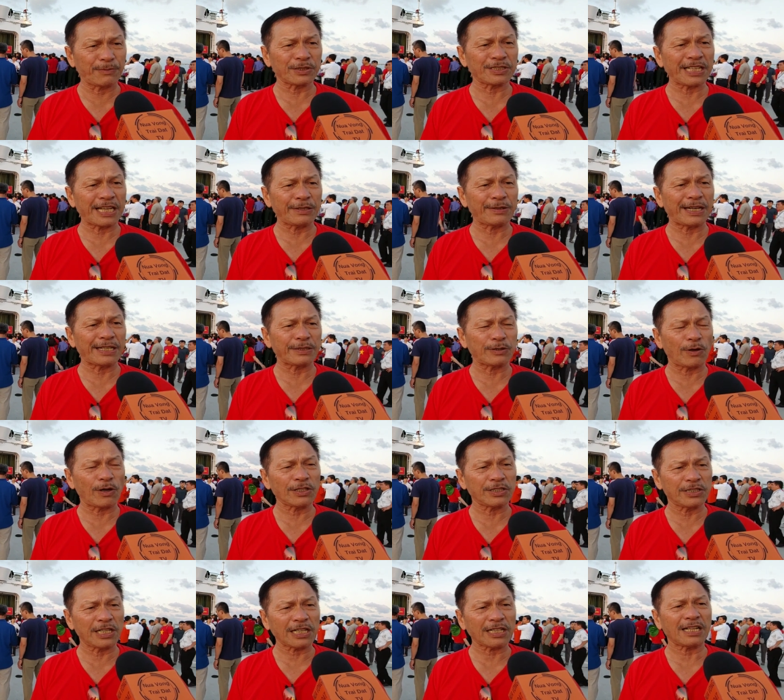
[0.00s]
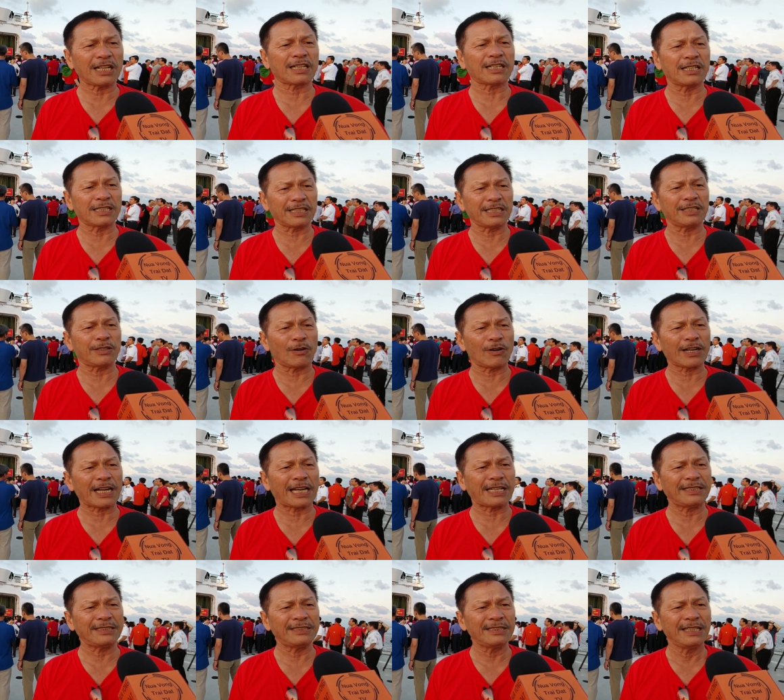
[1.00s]
một giai đoạn đó rất là cực kỳ khó
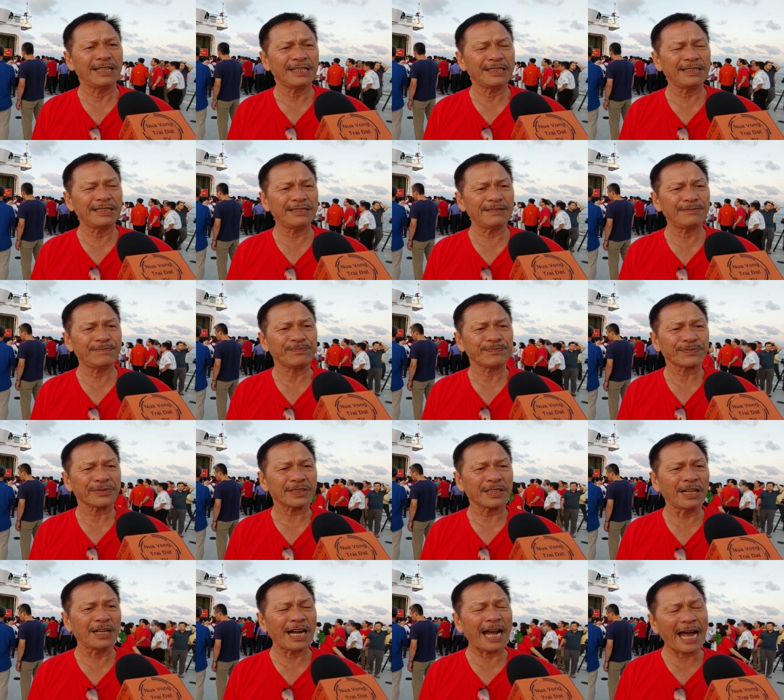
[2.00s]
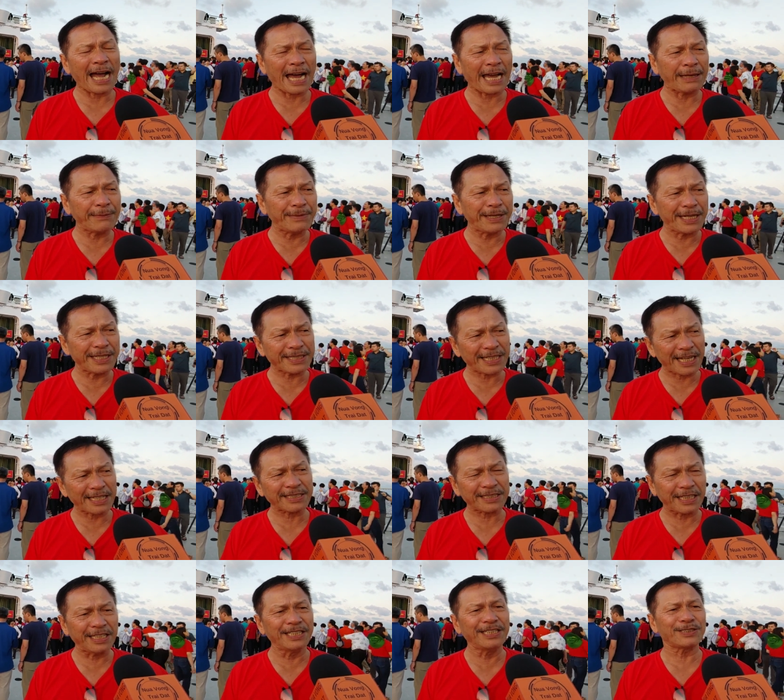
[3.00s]
khăn từ 20 tháng
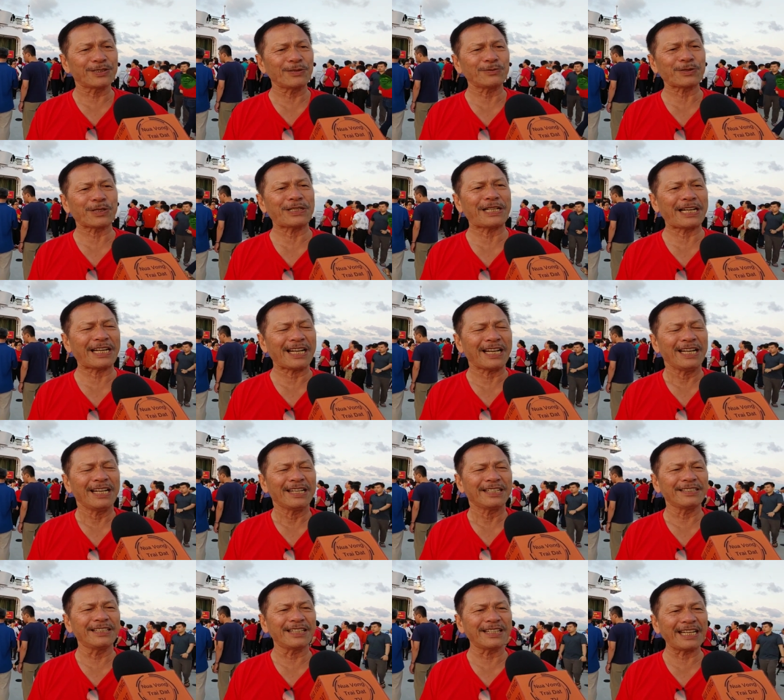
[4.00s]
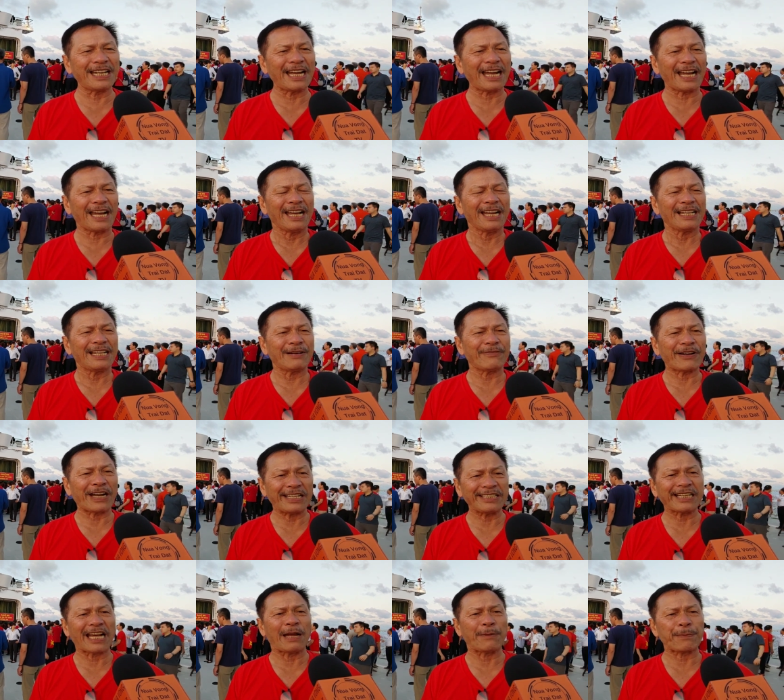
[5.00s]
4 chúng tôi đã được nghe là
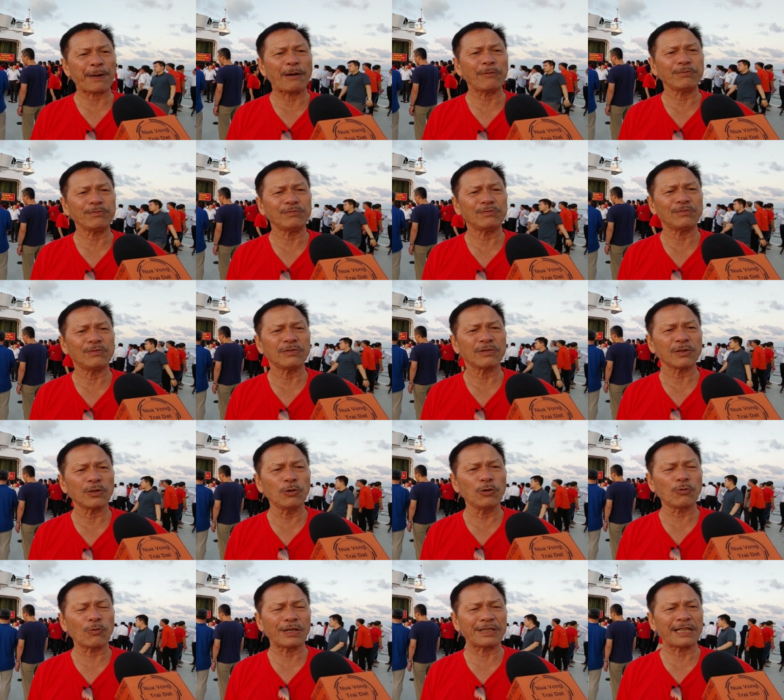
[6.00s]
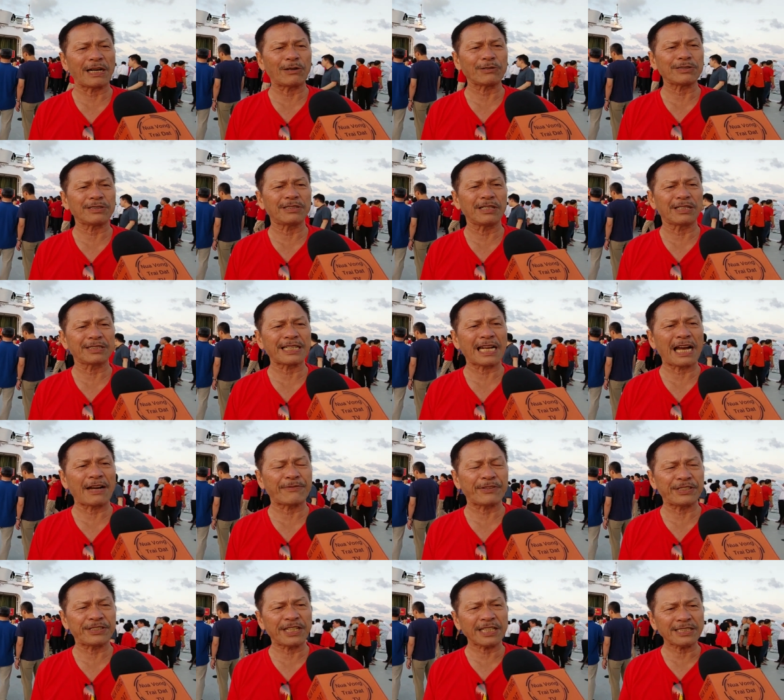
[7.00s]
phải giải phóng khu quần đảo Trường
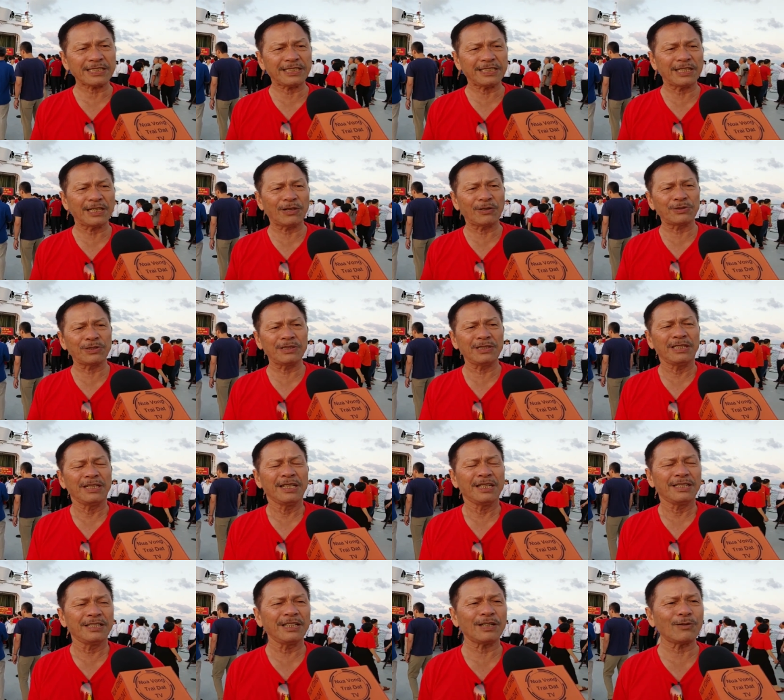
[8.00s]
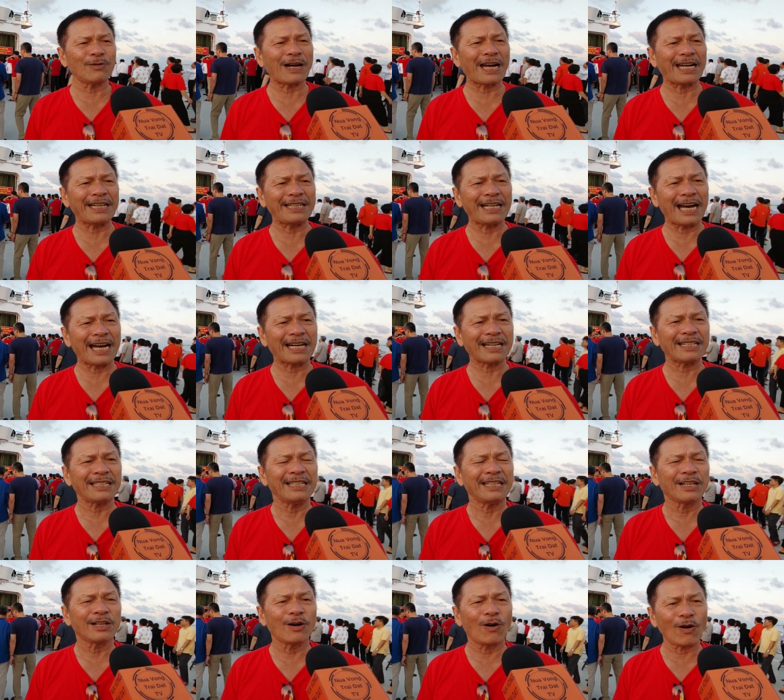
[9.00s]
Sa vì rất nhiều nước ngoài đang
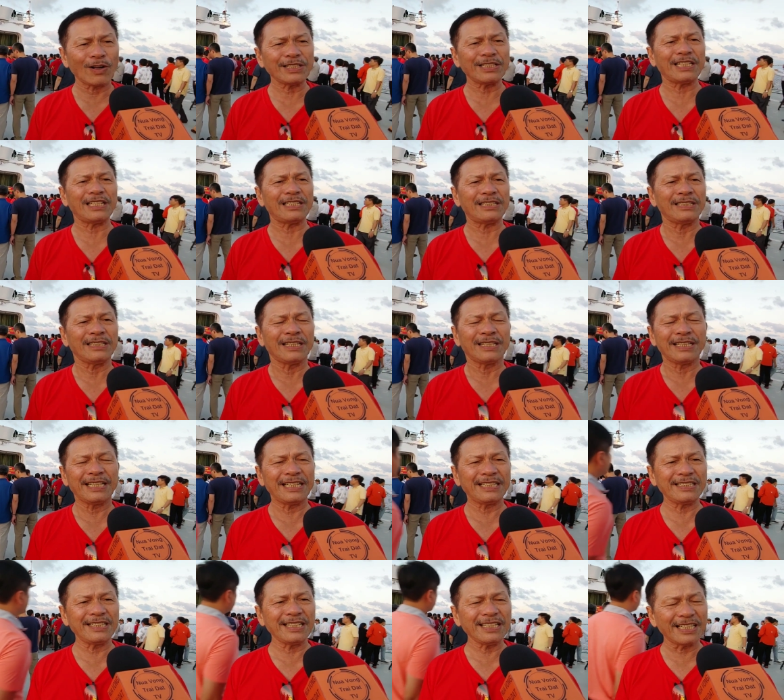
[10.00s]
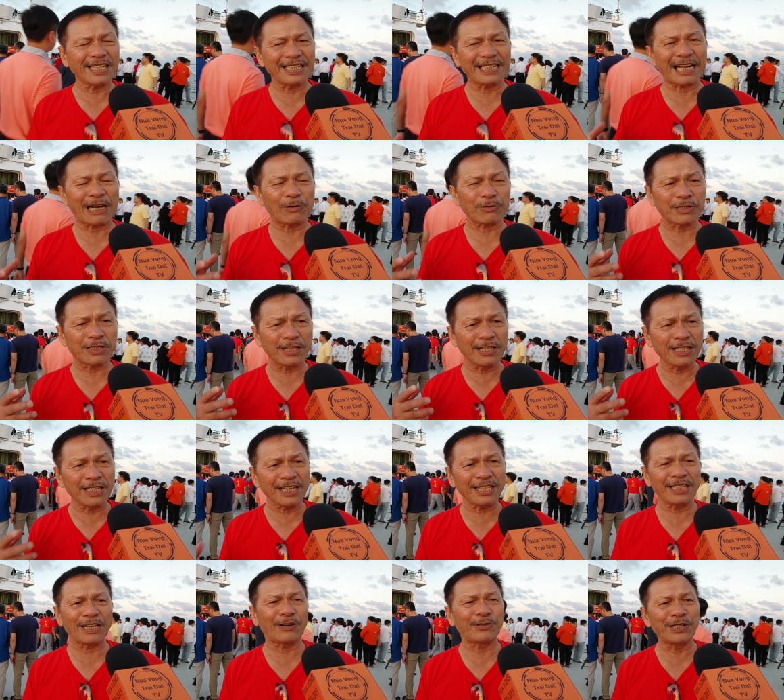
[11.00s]
ngó nhìn nên những người nào
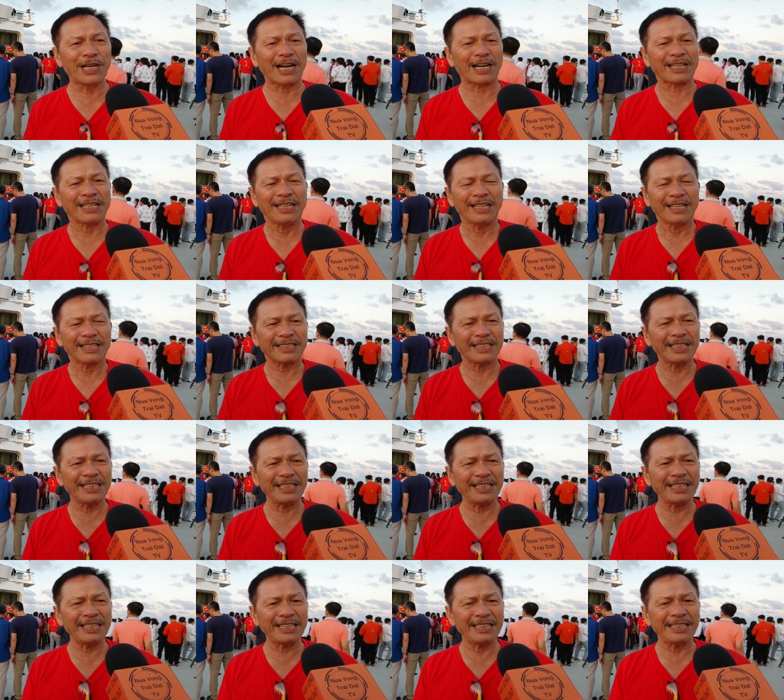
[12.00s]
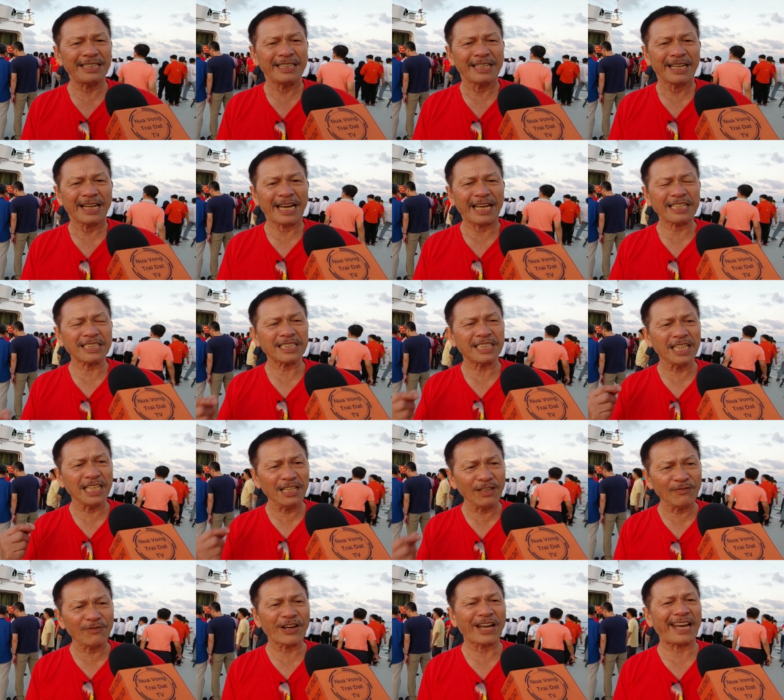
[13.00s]
chưa hiểu được thì hãy
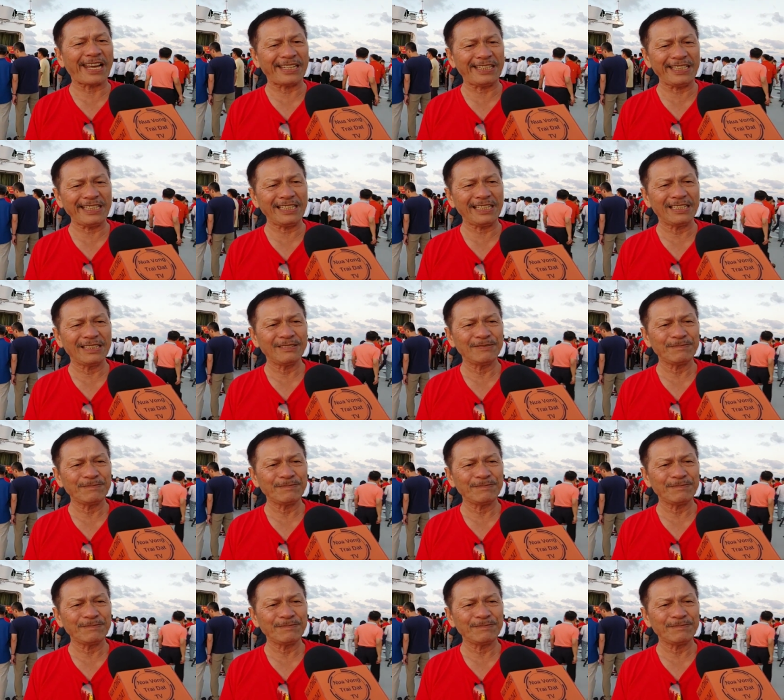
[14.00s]
xin về đi